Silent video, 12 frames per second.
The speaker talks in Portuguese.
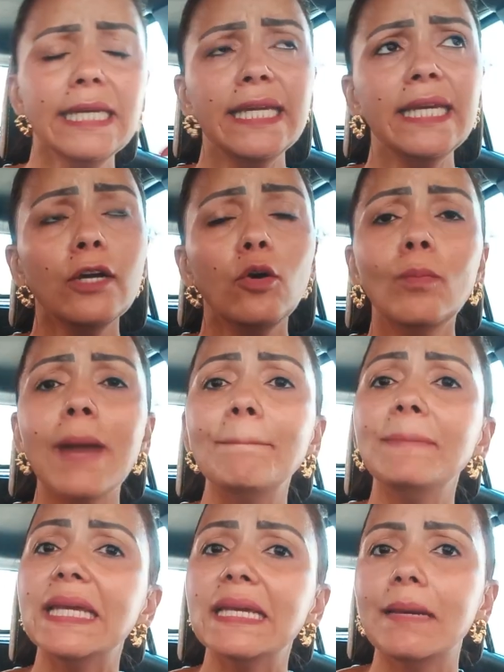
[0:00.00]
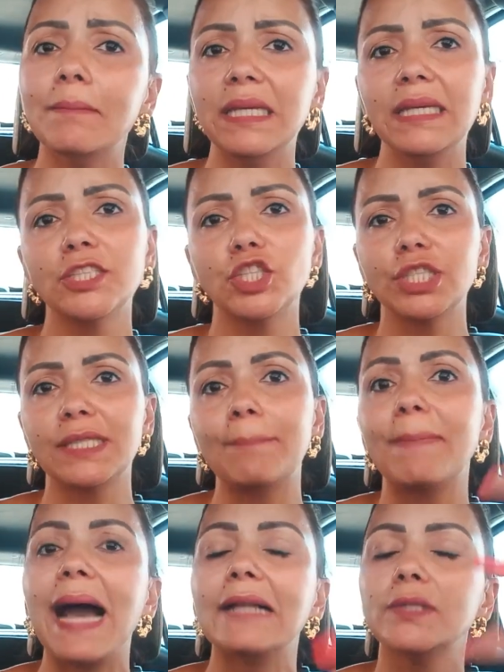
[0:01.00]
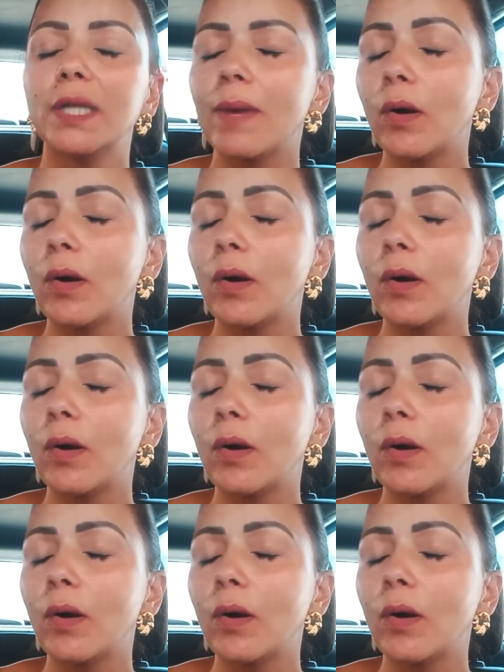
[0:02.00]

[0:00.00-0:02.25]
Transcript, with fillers: e uma amiga minha de trabalho, né,